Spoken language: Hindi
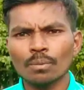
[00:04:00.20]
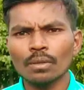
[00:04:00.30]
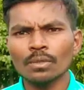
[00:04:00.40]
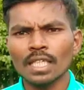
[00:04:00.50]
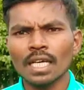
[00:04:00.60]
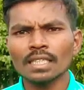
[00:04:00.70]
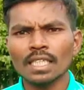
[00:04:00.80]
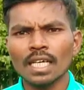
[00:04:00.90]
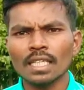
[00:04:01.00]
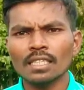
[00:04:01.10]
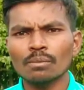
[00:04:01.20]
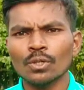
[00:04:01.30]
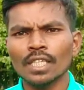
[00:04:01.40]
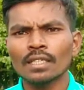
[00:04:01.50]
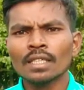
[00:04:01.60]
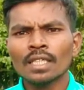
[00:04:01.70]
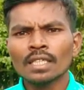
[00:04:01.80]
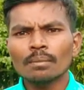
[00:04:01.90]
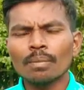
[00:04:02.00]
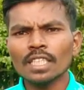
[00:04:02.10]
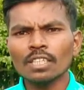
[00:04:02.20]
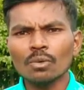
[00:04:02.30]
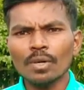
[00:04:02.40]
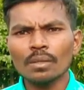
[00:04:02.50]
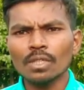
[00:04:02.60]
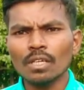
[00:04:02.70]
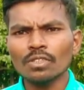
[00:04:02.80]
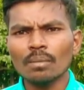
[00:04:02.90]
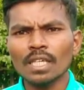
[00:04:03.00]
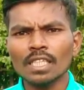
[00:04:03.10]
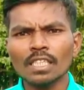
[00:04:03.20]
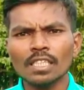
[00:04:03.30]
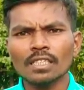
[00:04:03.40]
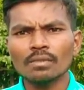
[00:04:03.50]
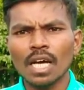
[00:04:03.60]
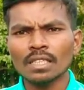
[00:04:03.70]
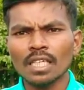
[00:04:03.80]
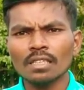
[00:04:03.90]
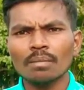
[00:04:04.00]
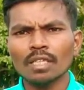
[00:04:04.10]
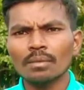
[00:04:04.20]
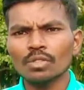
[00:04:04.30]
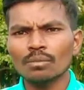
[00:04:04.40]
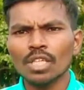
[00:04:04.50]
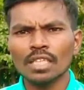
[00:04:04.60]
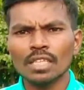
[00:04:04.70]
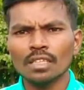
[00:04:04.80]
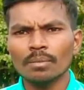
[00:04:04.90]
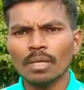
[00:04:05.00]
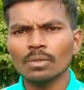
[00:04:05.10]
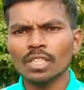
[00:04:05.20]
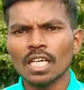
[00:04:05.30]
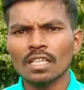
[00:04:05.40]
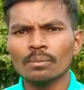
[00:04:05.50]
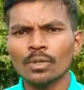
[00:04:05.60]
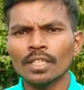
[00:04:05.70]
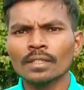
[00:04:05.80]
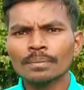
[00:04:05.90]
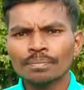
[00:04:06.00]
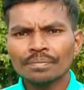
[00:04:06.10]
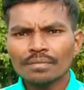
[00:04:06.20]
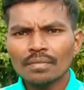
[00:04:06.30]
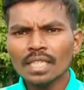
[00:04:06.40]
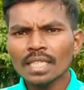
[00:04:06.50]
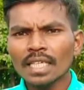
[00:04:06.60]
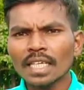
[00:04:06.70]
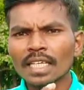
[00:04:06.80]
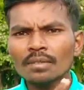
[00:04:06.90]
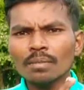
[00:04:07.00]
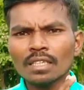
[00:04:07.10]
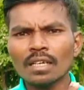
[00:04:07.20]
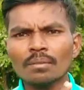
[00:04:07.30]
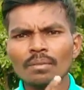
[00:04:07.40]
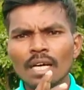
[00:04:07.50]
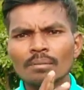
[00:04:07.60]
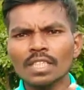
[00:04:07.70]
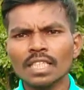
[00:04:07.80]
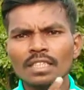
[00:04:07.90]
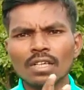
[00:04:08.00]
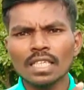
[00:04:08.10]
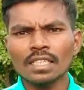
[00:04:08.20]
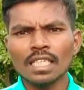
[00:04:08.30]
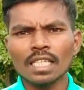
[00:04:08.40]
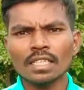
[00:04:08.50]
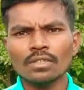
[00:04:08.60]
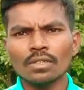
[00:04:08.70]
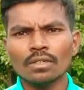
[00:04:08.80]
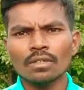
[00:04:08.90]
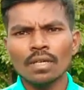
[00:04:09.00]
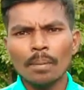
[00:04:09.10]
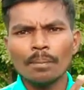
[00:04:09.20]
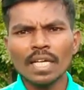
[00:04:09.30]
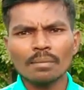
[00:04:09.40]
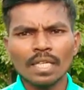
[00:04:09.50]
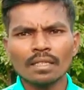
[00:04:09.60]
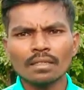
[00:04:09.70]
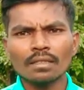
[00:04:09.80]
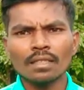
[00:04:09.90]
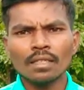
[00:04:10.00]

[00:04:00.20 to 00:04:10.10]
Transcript: प्रॉब्लम होएला सेकार लगिन मैं बतक तो पारबो और सब मन के लेकिन अच्छा से मतलब समझा देख नहीं पारबो सेकार ले मैं ए मतलब हमने के जो कालिसिया के जो मेन मेन